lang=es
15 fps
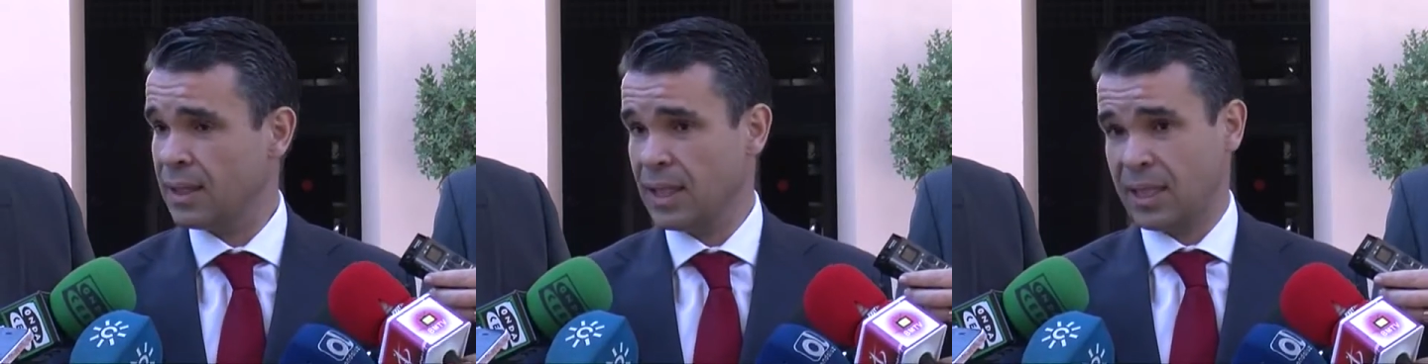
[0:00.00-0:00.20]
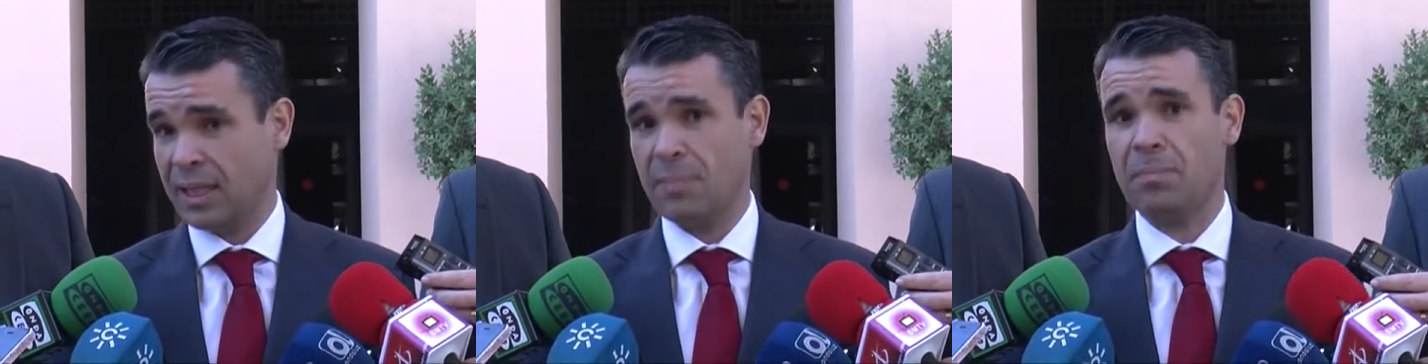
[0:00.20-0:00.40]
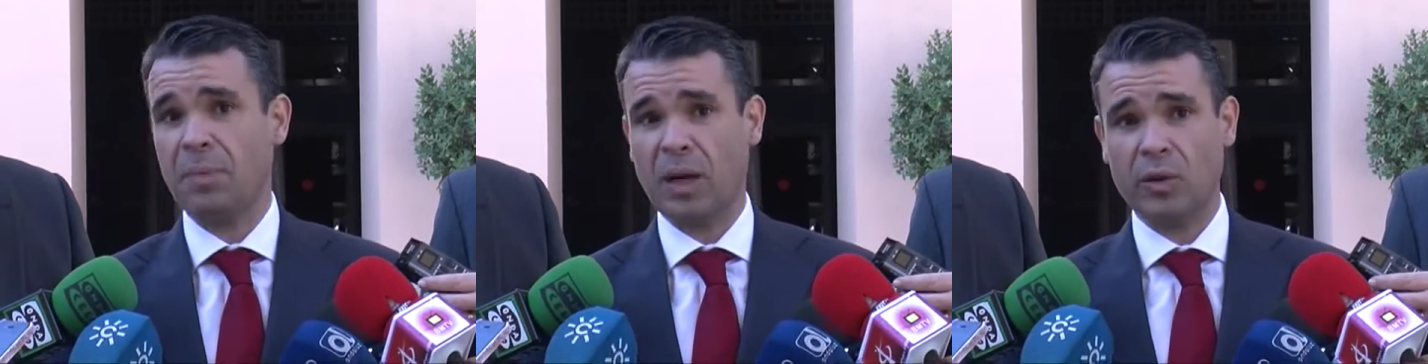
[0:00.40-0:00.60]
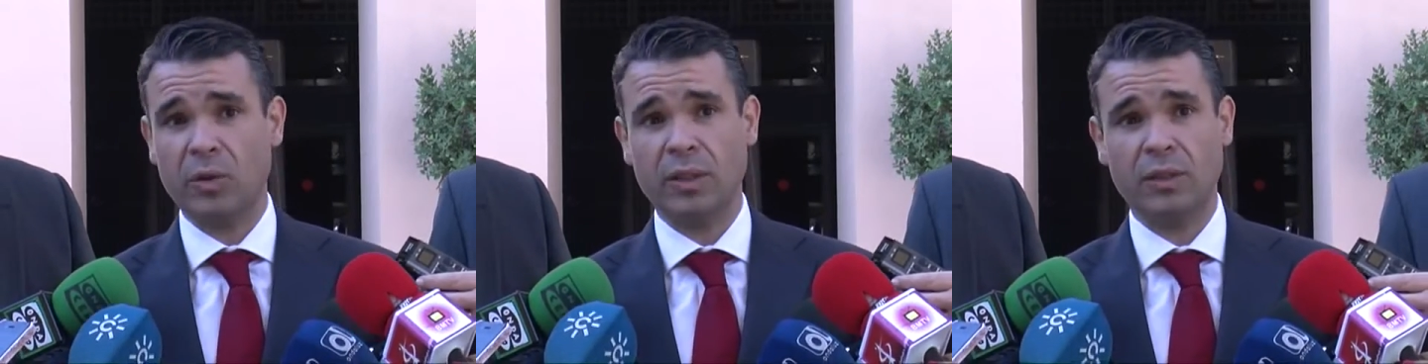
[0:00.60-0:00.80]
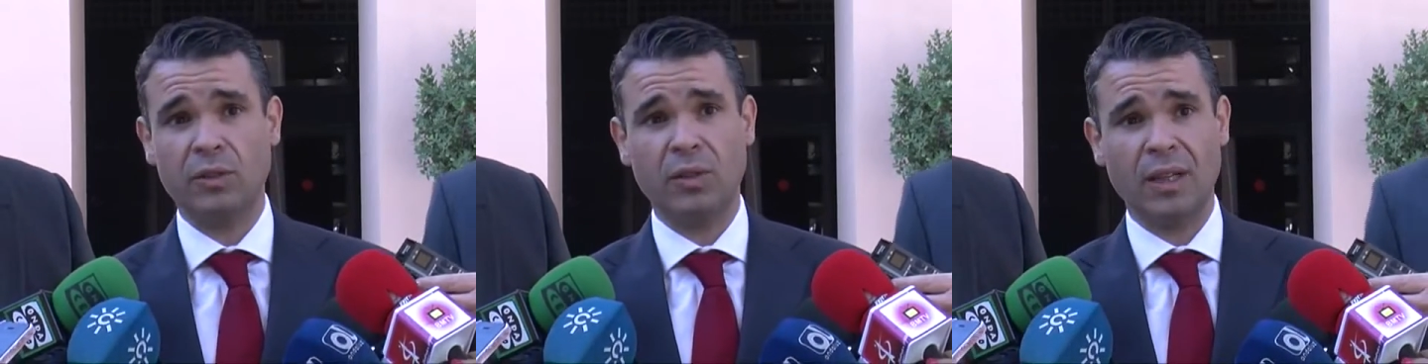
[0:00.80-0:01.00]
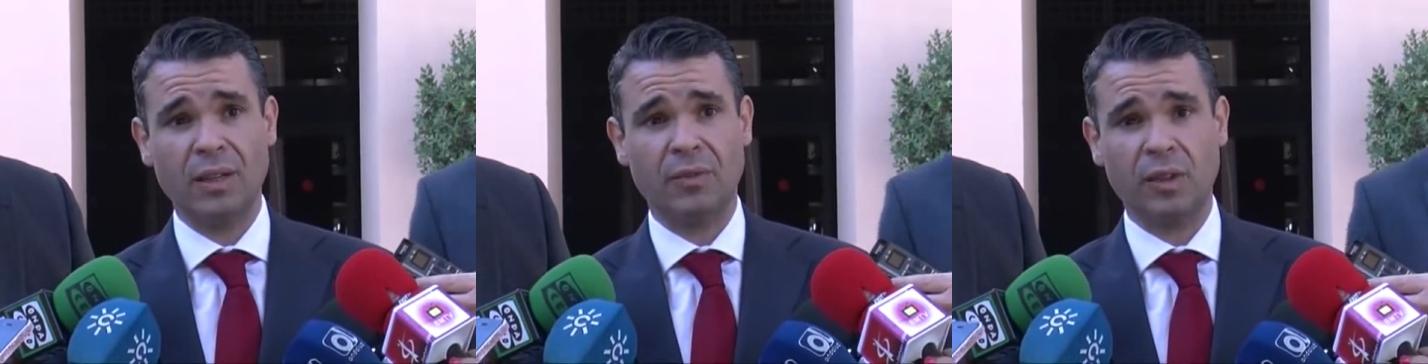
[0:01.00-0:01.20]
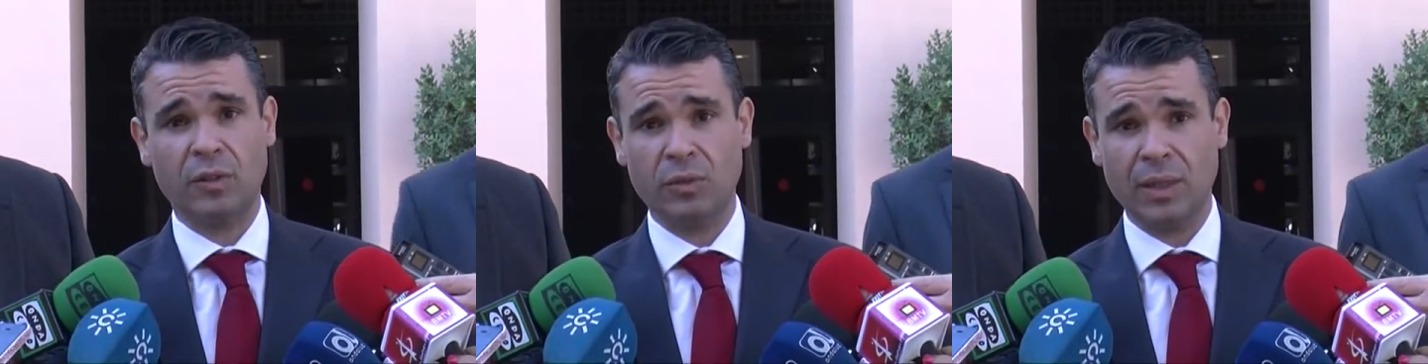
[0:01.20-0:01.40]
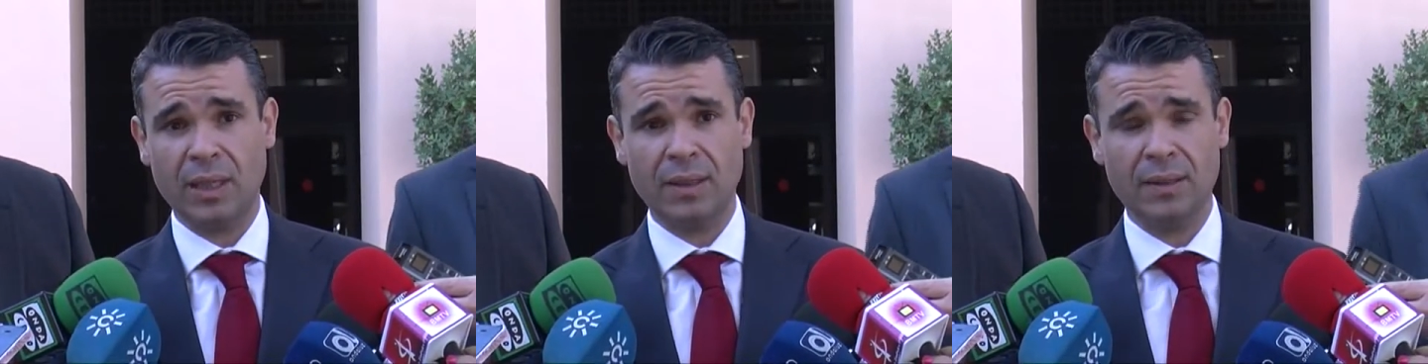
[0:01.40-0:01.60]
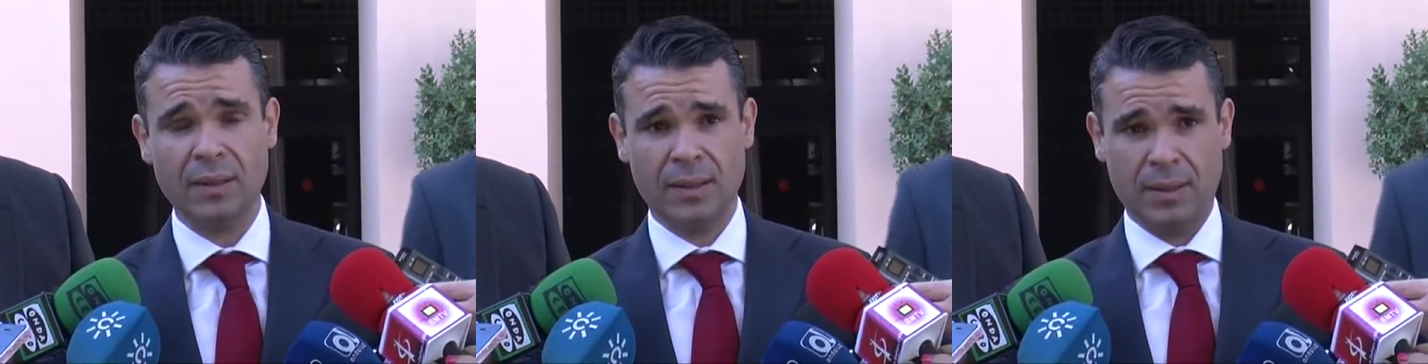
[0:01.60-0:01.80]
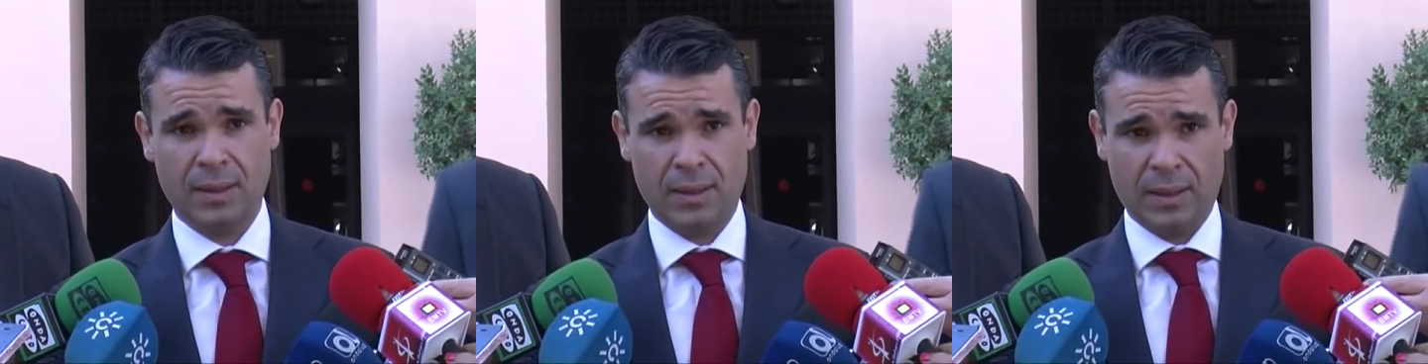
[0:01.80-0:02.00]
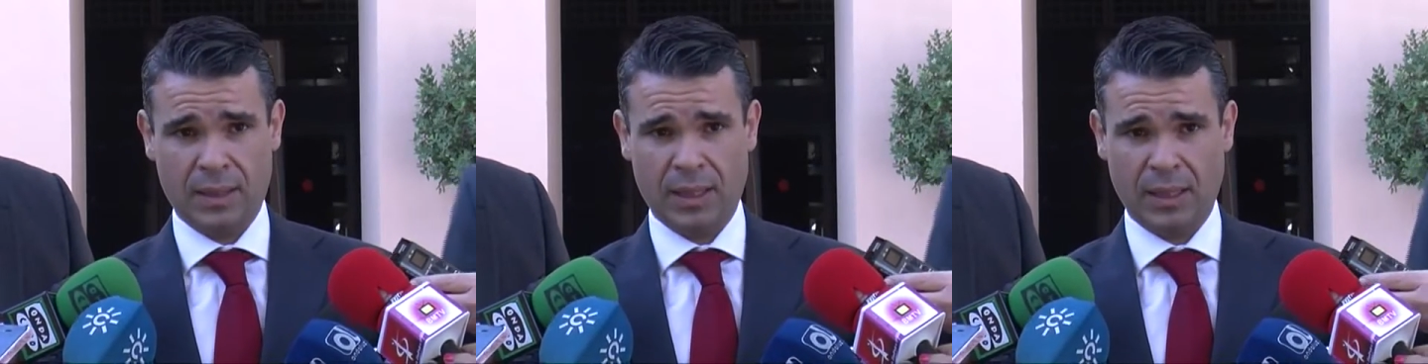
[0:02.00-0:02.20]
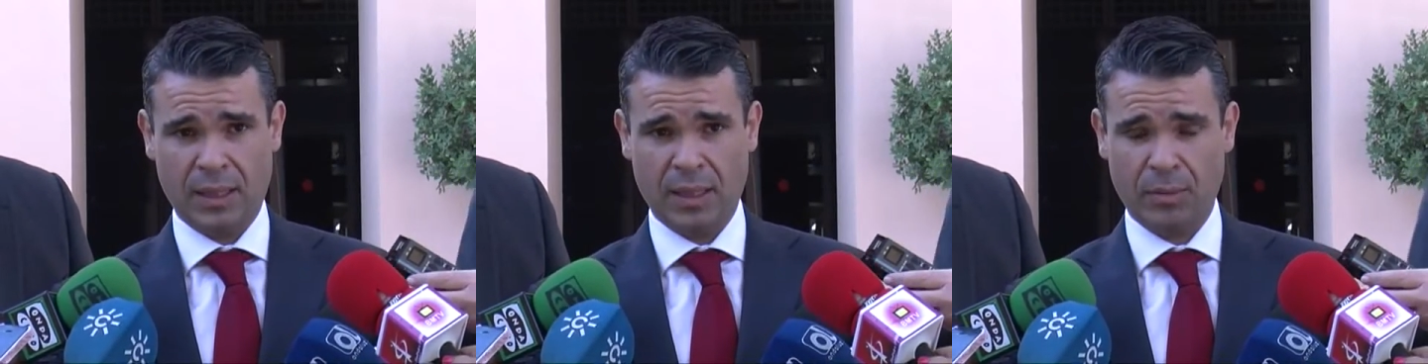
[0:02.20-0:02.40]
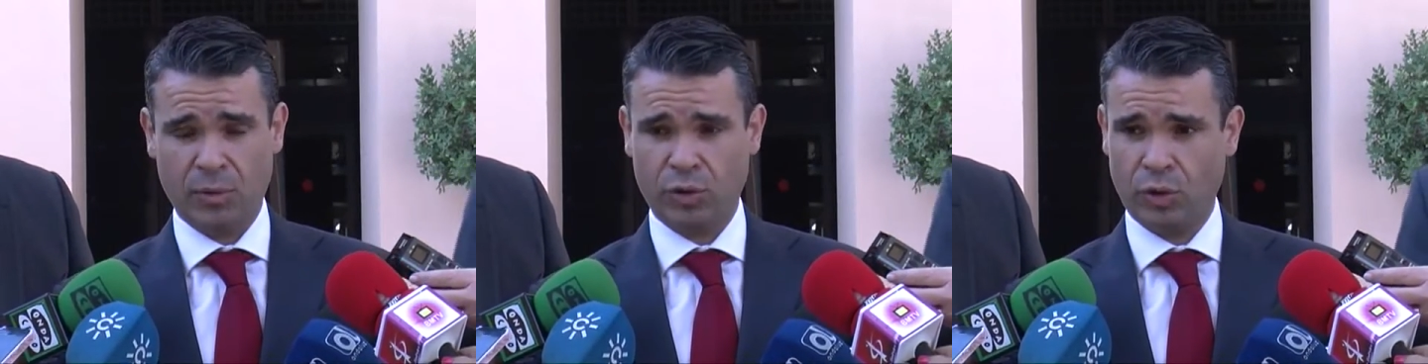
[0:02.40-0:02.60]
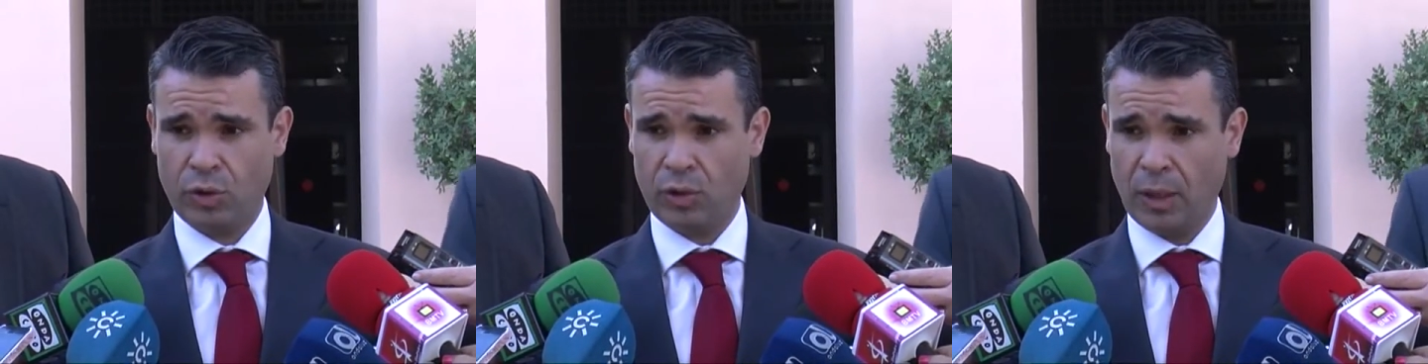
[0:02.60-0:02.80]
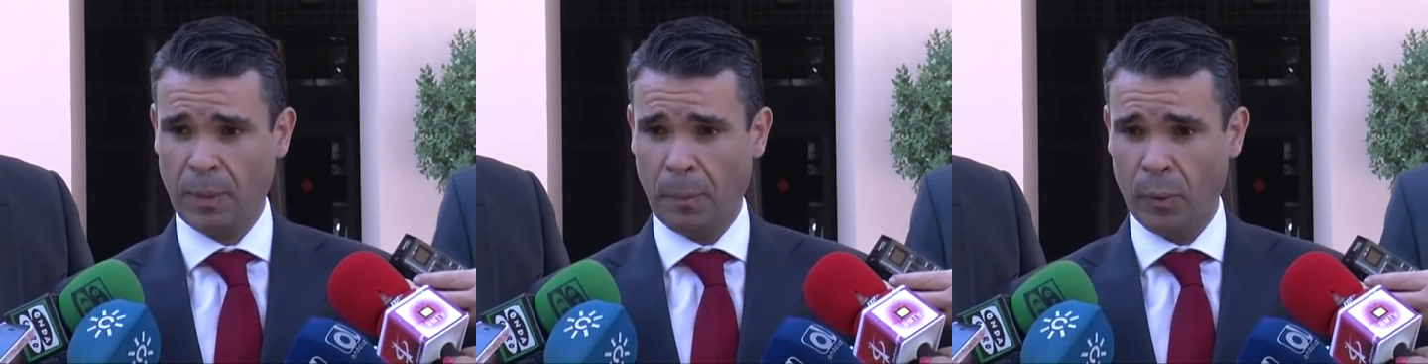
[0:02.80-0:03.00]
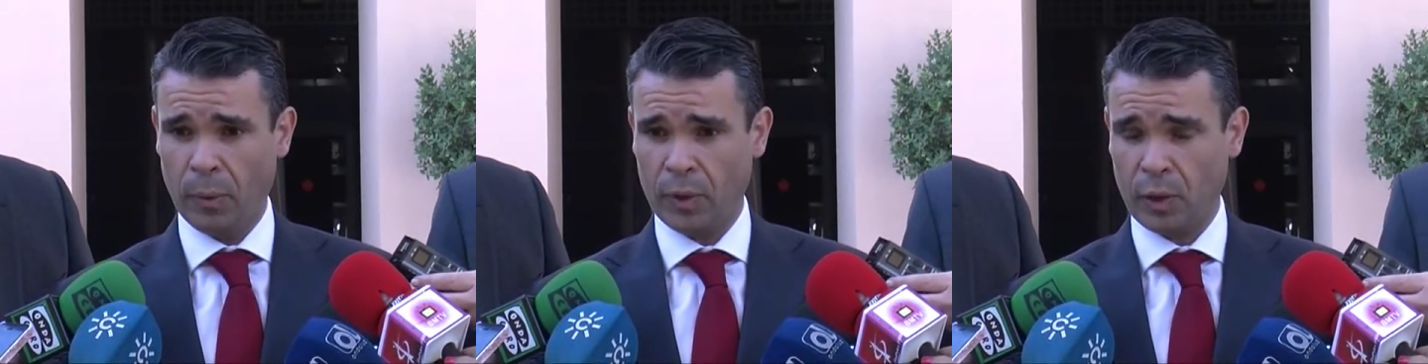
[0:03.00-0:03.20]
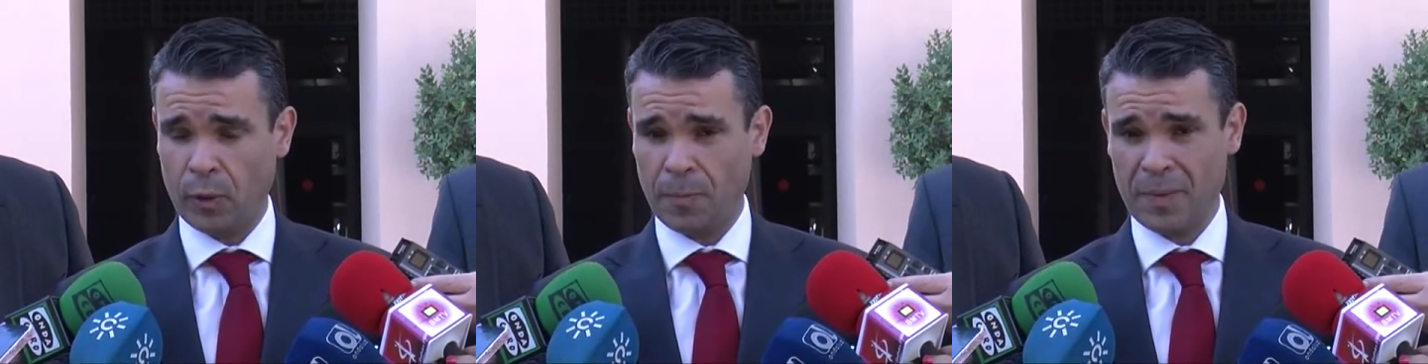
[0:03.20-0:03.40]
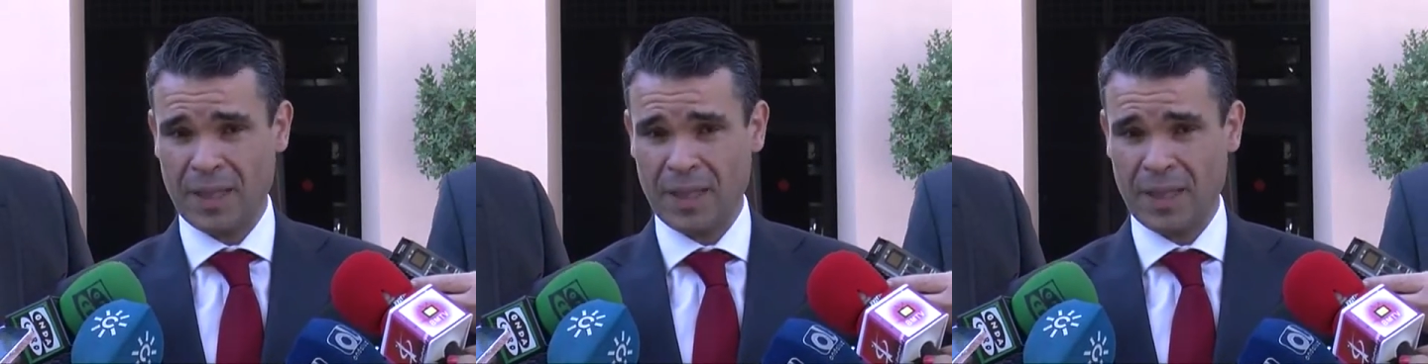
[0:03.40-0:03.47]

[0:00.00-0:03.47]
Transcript: y quien pagó esto es la factura que tenemos todo que es público.